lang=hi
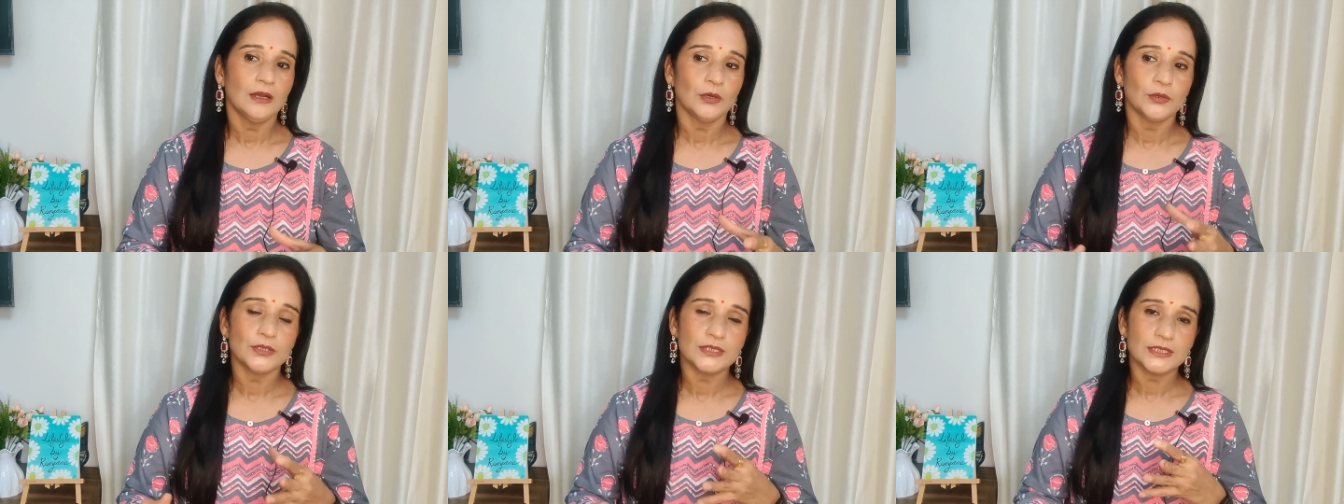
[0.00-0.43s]

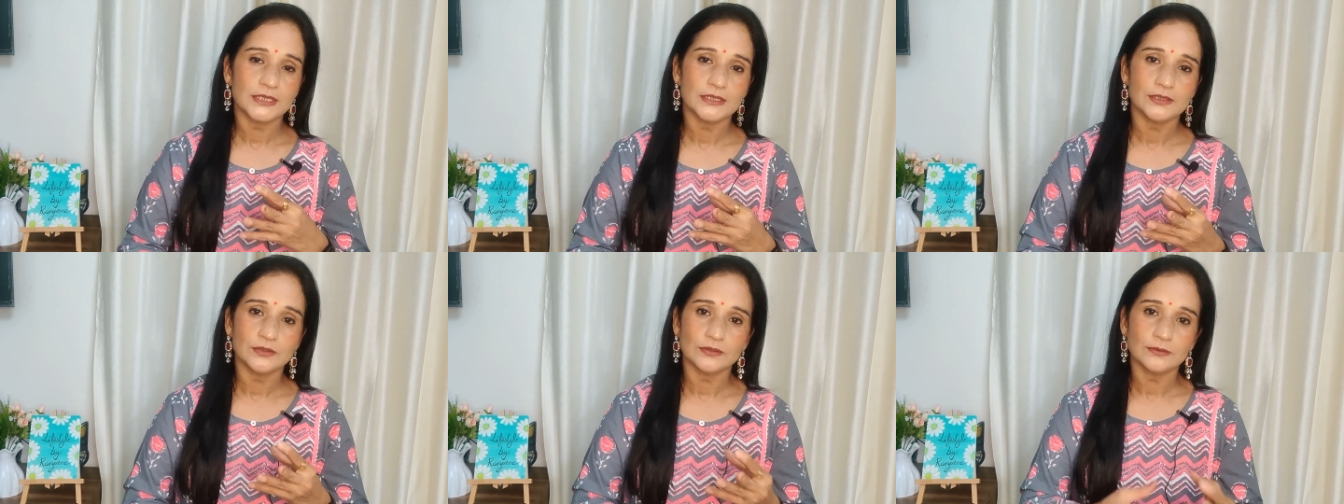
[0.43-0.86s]
और इसे
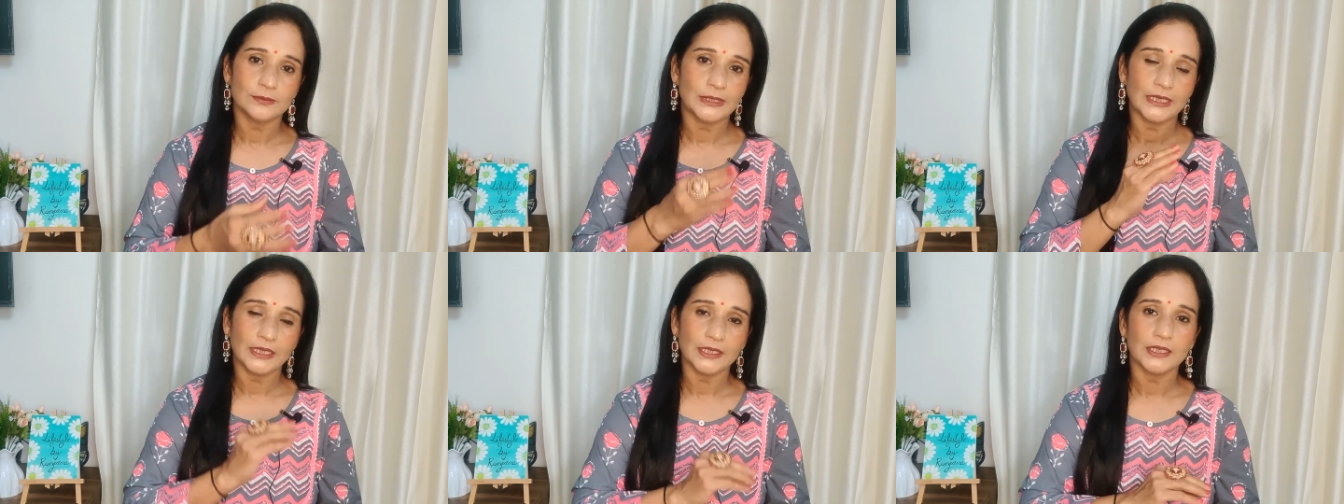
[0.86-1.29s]
जो
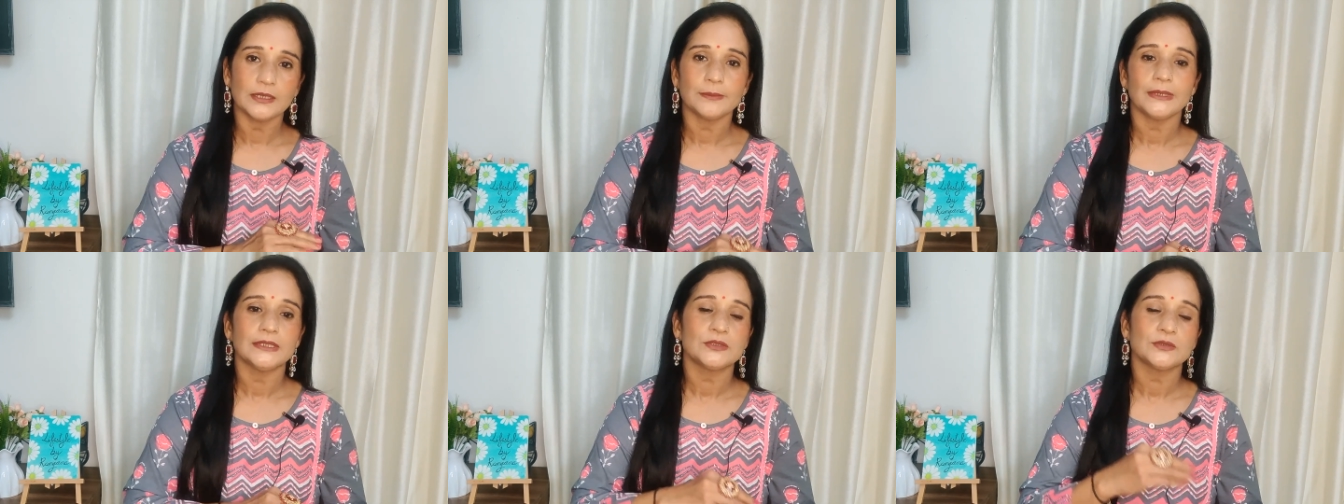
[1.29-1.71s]
बनाने के
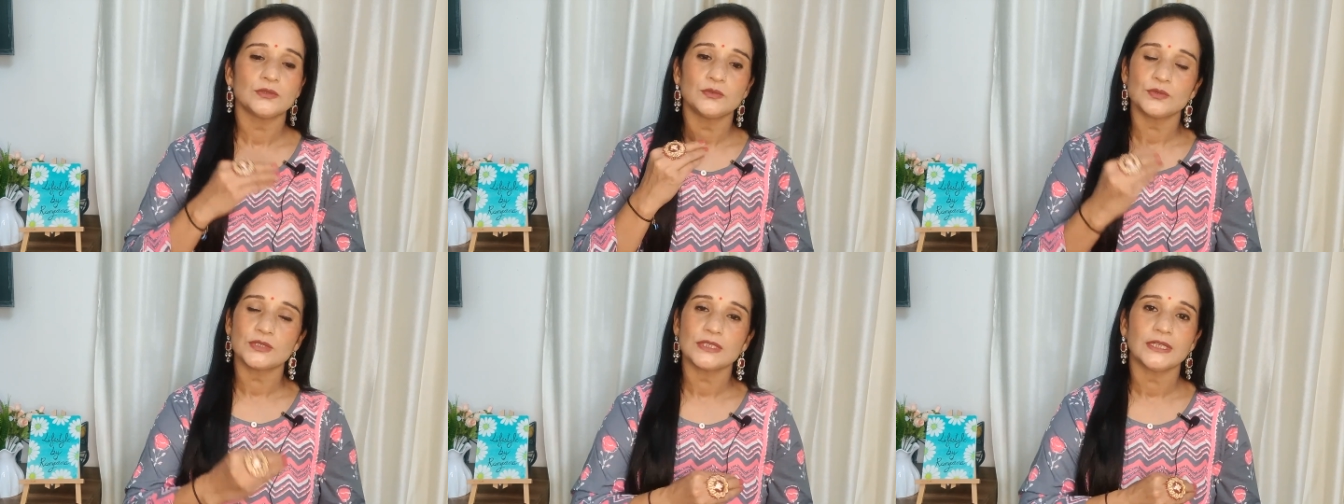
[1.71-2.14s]
बाद जो
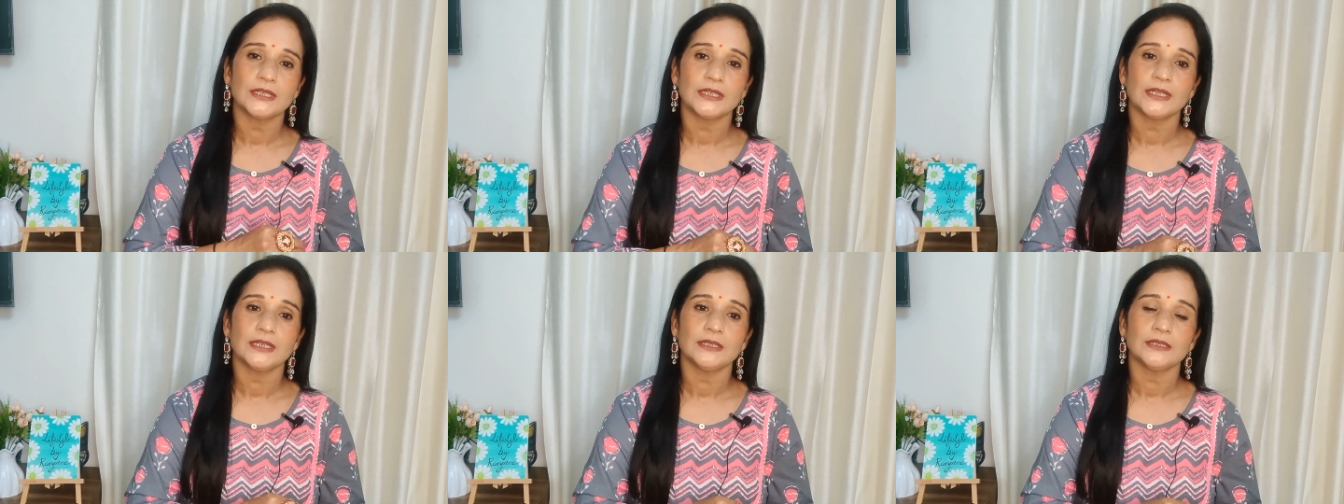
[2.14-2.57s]
यूज़
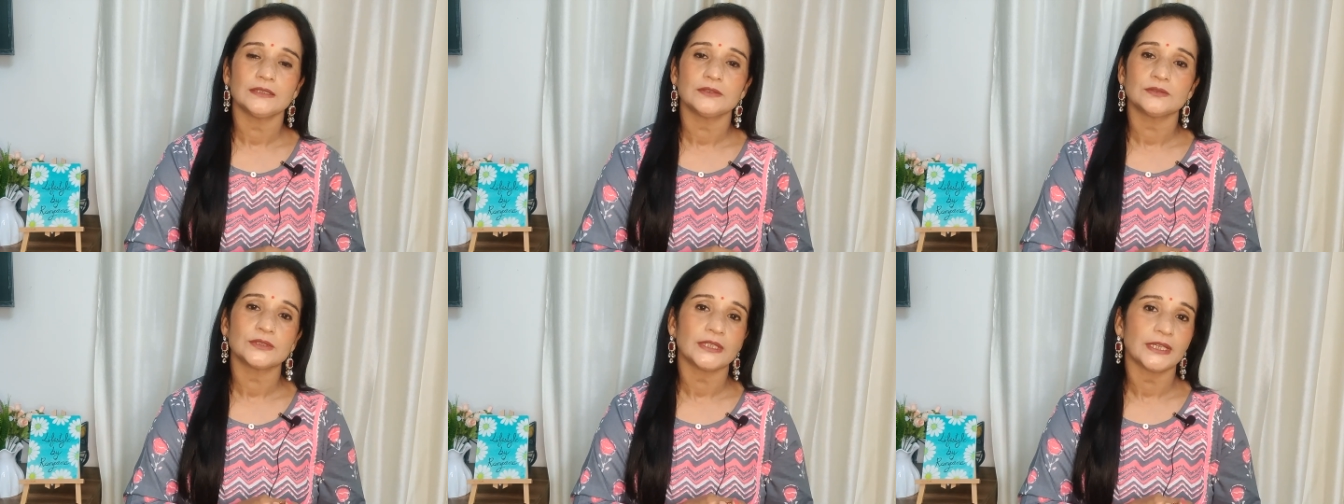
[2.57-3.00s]
करने का
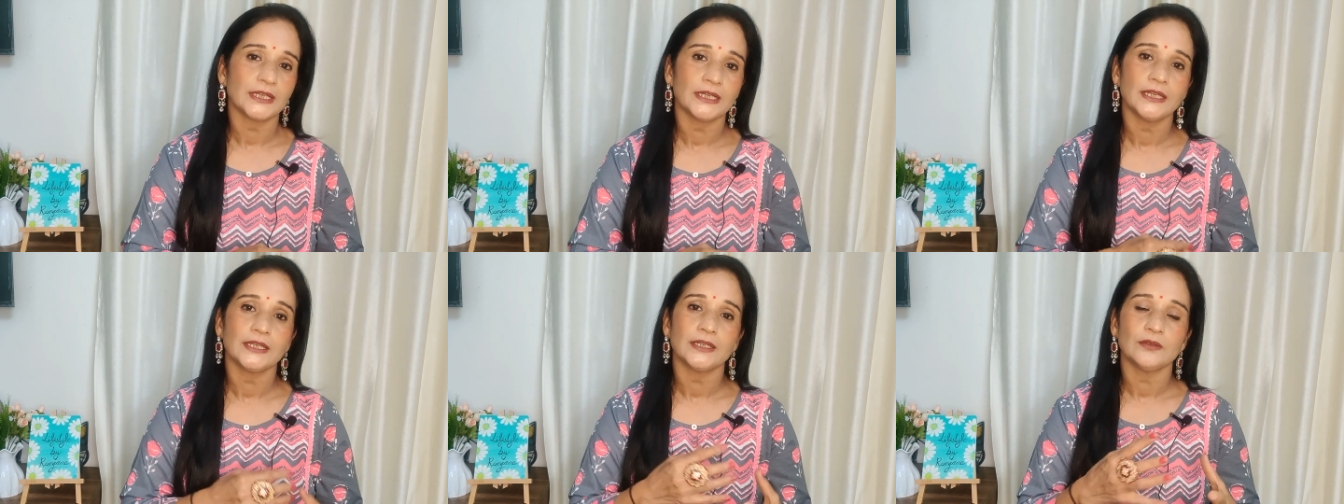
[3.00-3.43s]
जो
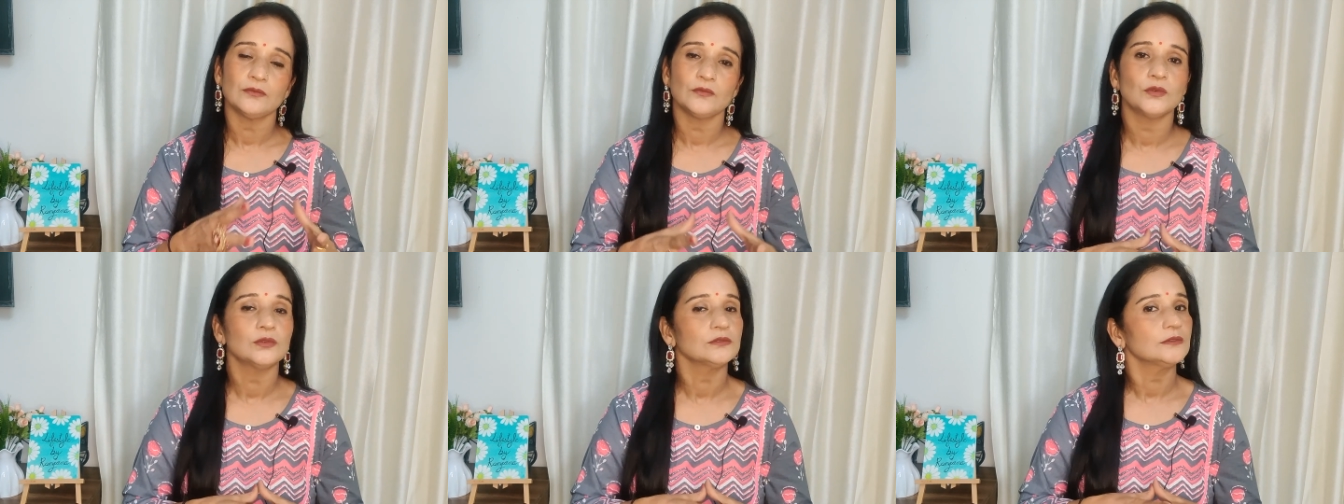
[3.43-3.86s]
तरीका है ना
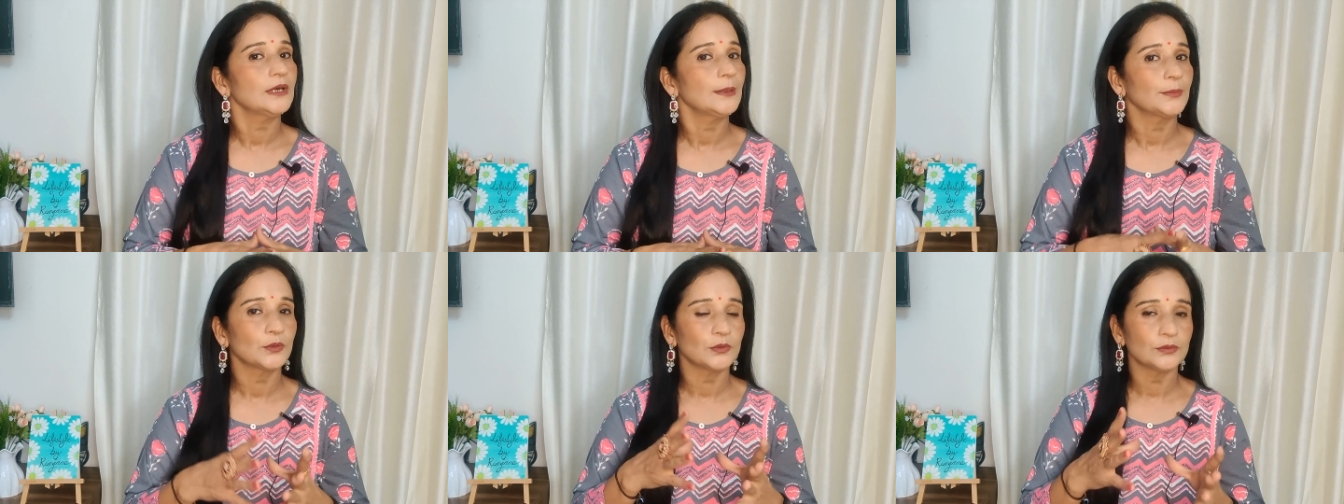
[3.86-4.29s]
वो
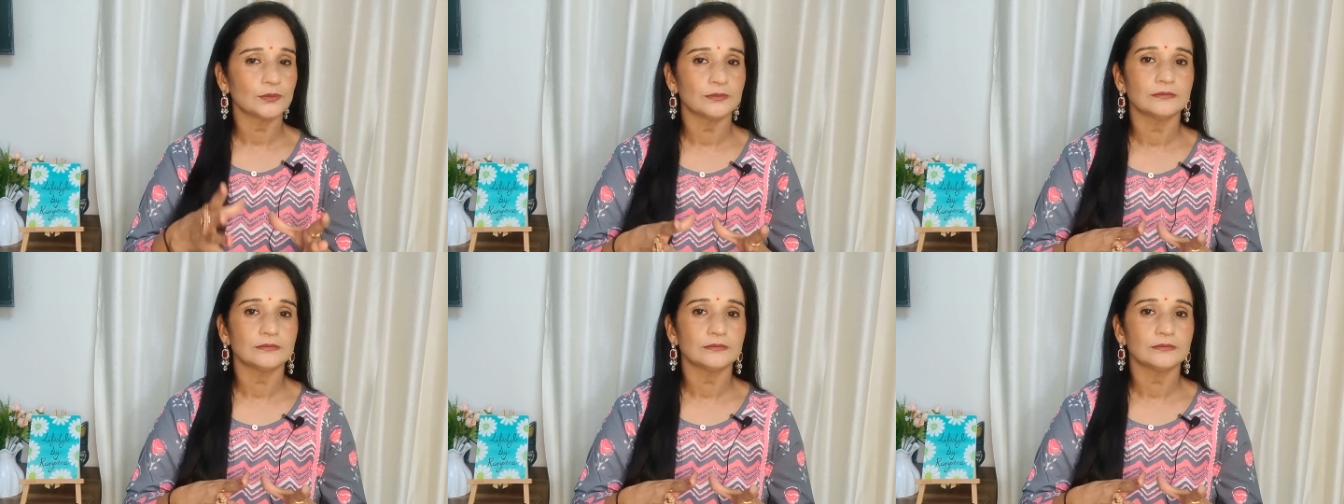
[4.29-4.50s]
आपको